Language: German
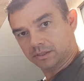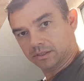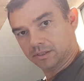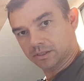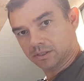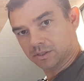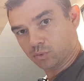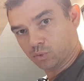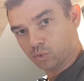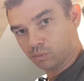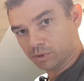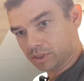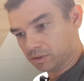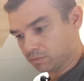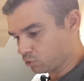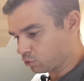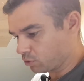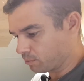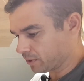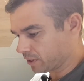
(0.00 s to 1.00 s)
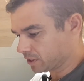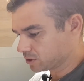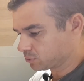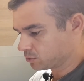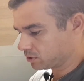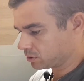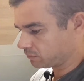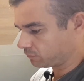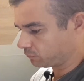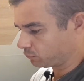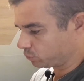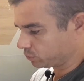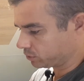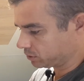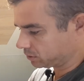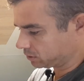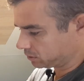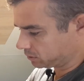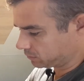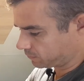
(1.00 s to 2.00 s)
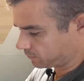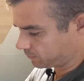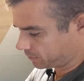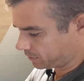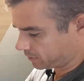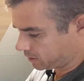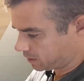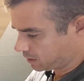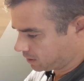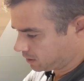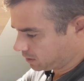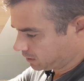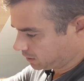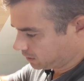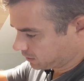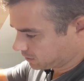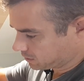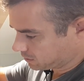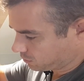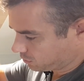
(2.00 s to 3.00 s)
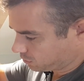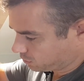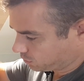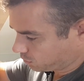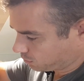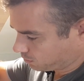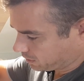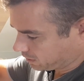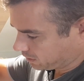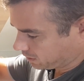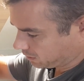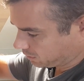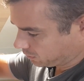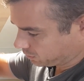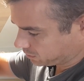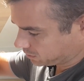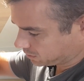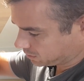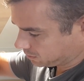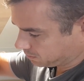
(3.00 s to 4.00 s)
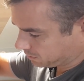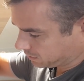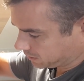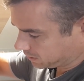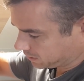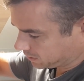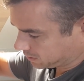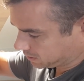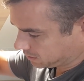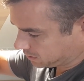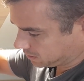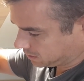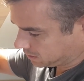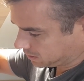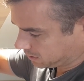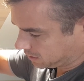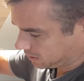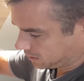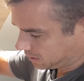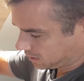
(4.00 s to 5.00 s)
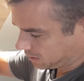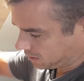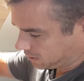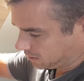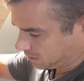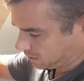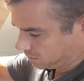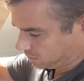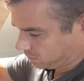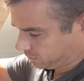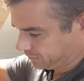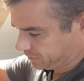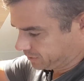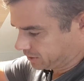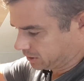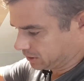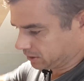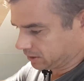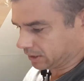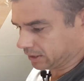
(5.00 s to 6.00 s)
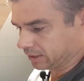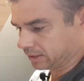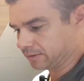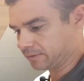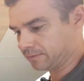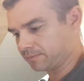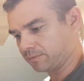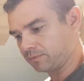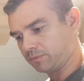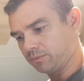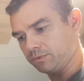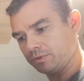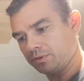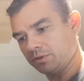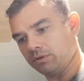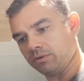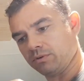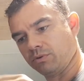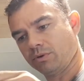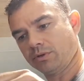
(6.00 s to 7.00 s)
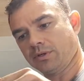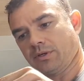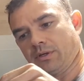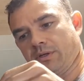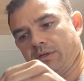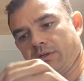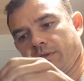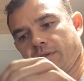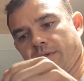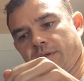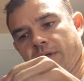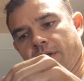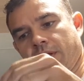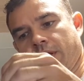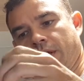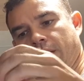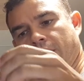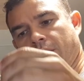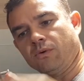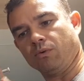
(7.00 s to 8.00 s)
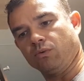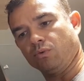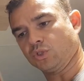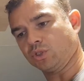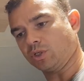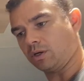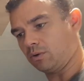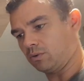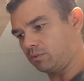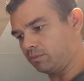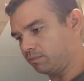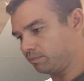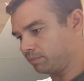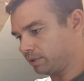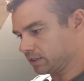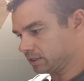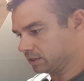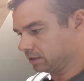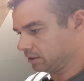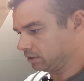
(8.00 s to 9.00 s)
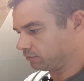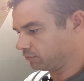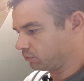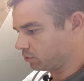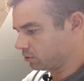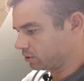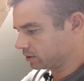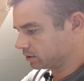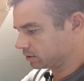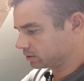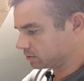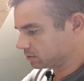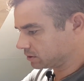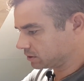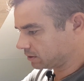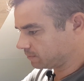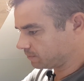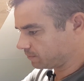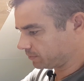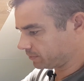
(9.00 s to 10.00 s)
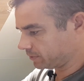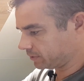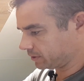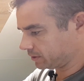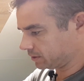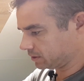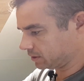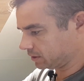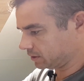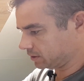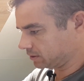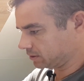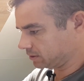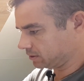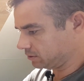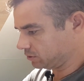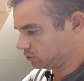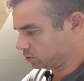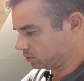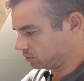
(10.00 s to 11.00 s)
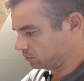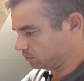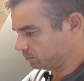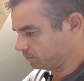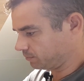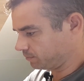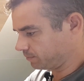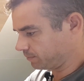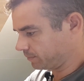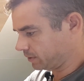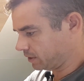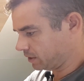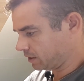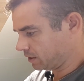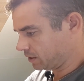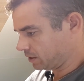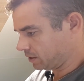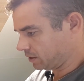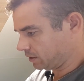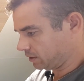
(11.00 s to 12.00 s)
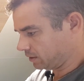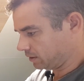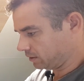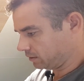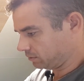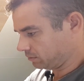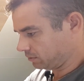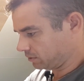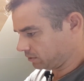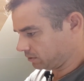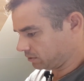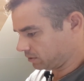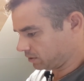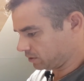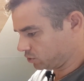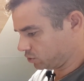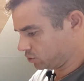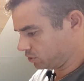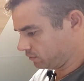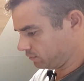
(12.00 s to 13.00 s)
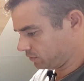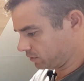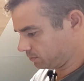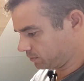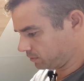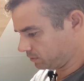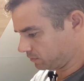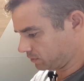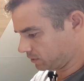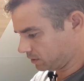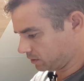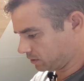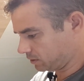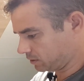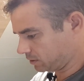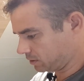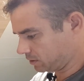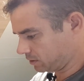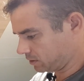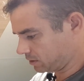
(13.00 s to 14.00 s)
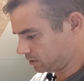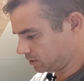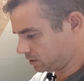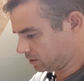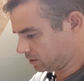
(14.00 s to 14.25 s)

So, mit dem Kompressor wurde das Loch nochmal ausgeblasen und siehe da, unsere Löcher und Schrauben passen hervorragend zusammen. Das heißt, die Schrauben, na, leicht schief habe ich es vielleicht.